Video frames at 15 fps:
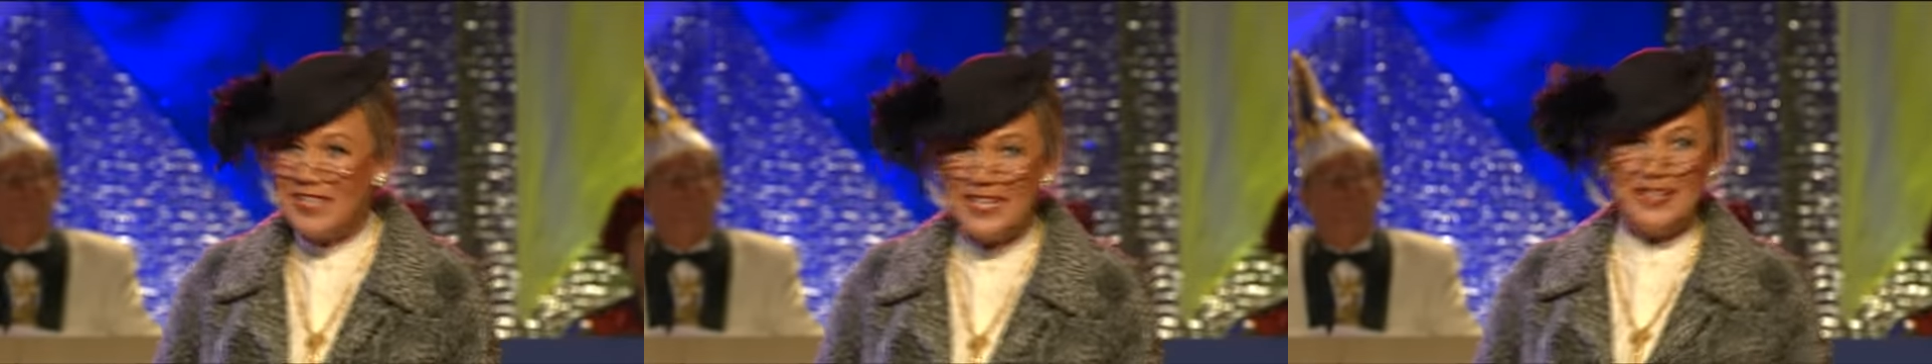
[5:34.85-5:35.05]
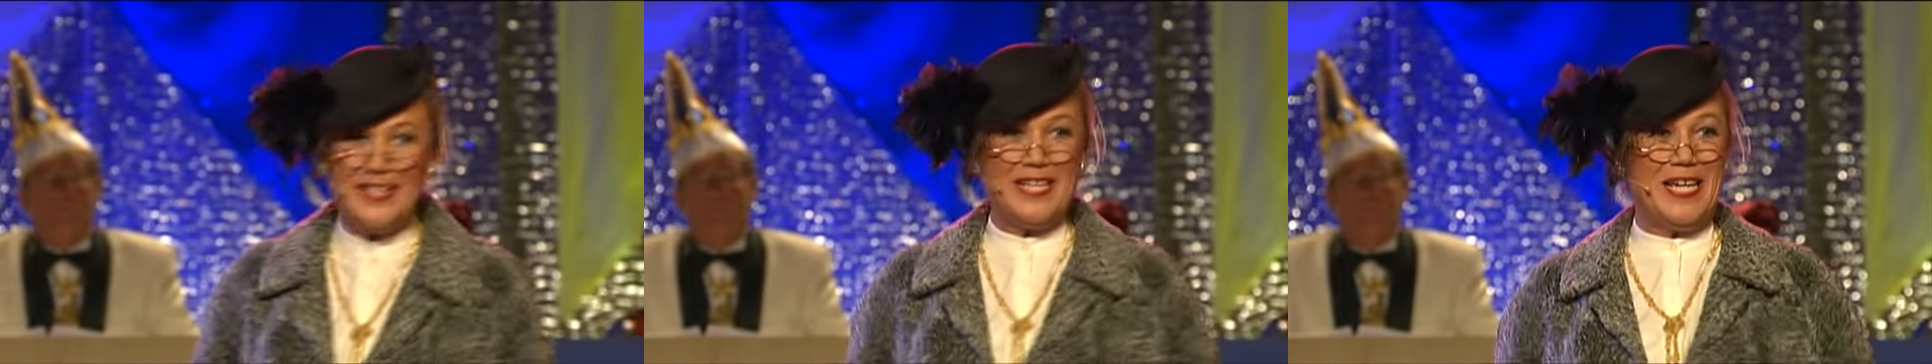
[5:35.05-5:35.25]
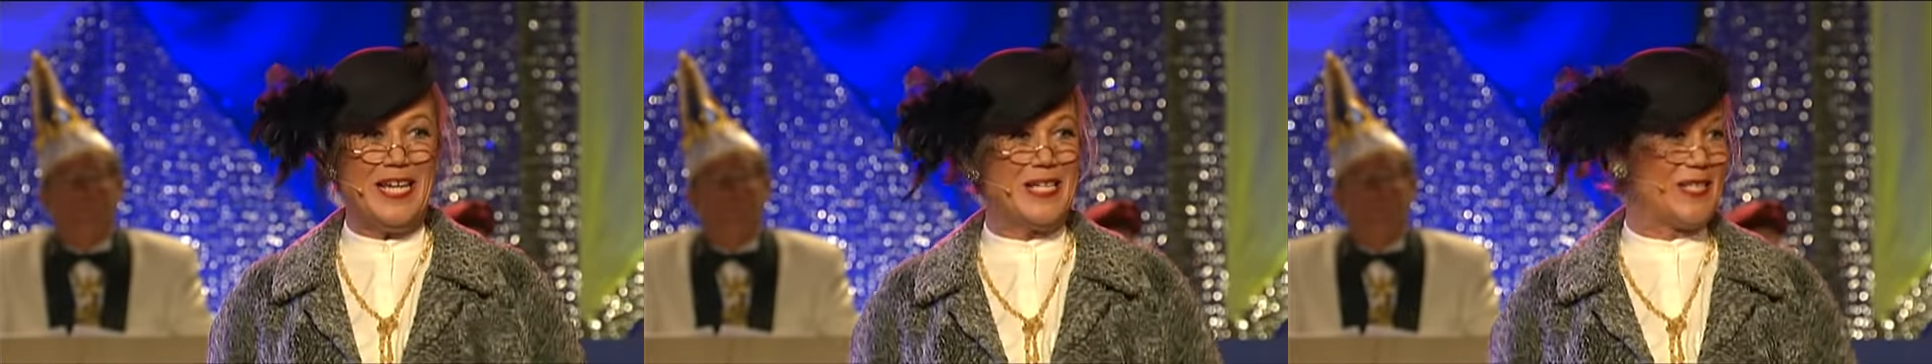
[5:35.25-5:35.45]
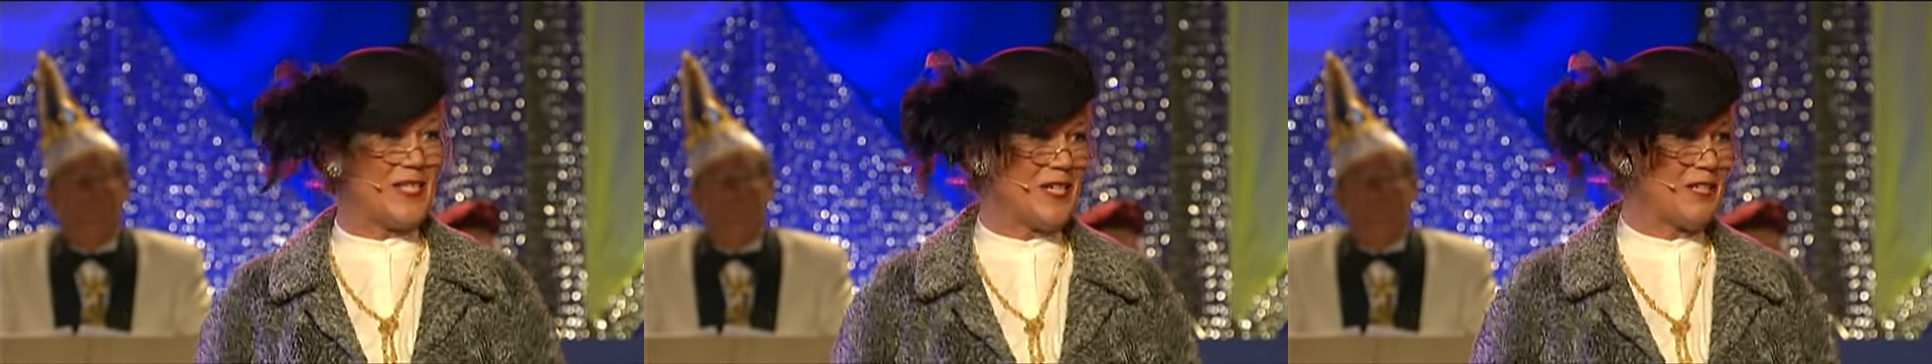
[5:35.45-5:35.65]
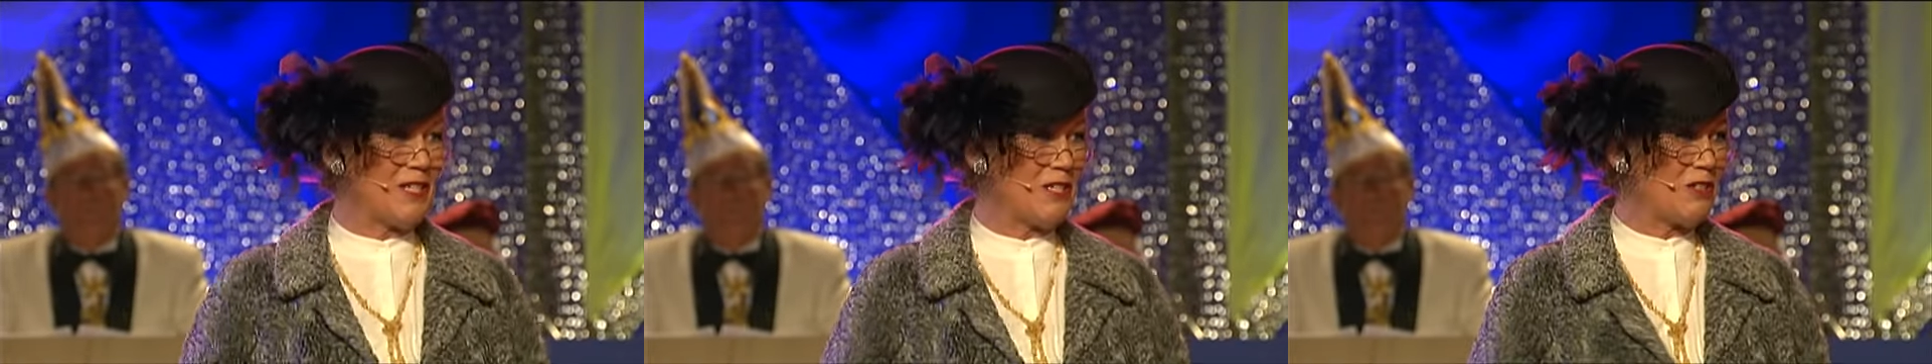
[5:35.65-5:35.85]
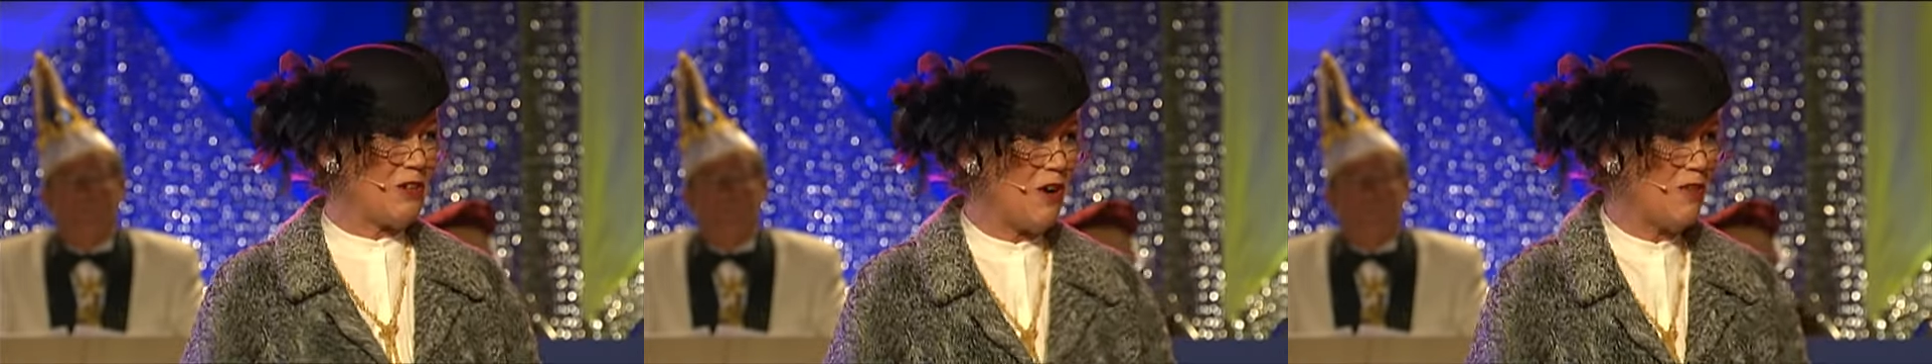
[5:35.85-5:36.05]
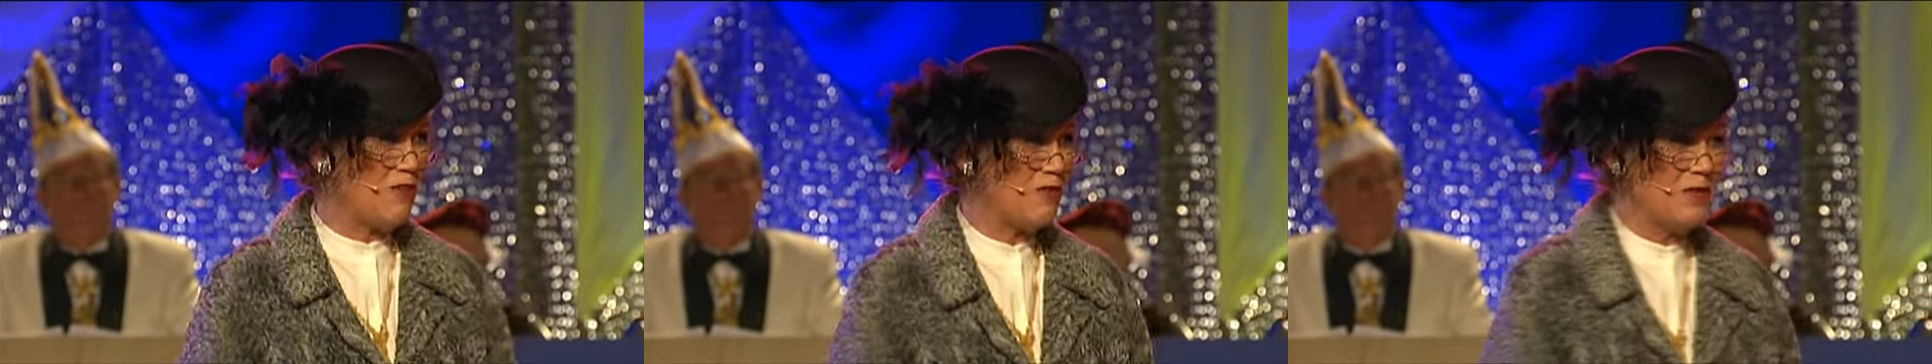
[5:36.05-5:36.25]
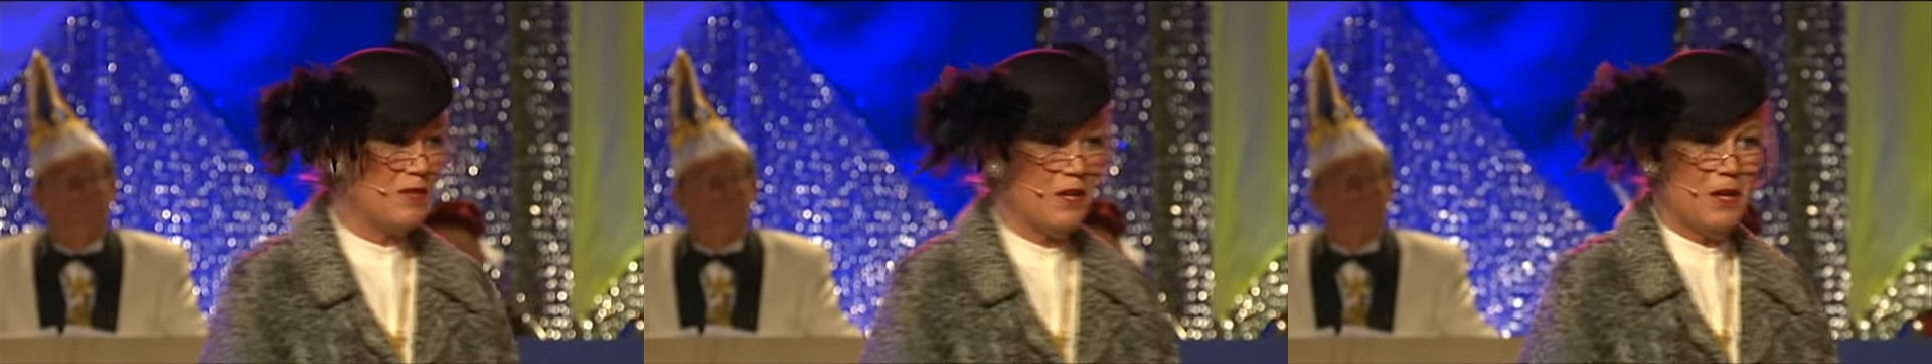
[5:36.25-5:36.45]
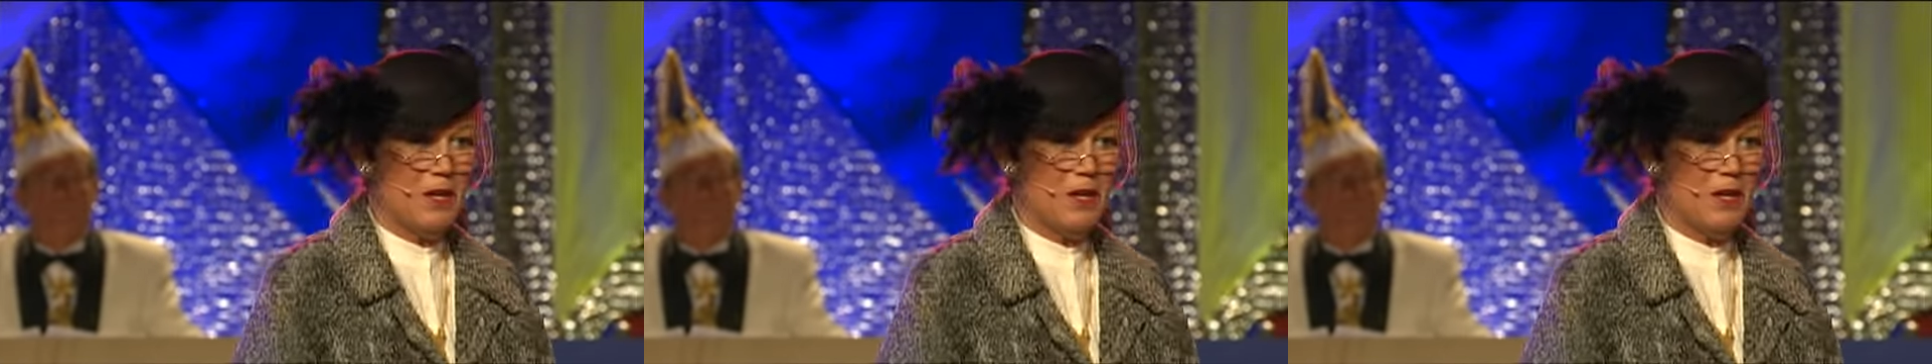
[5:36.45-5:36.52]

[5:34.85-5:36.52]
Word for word: Kirgisien getroffen.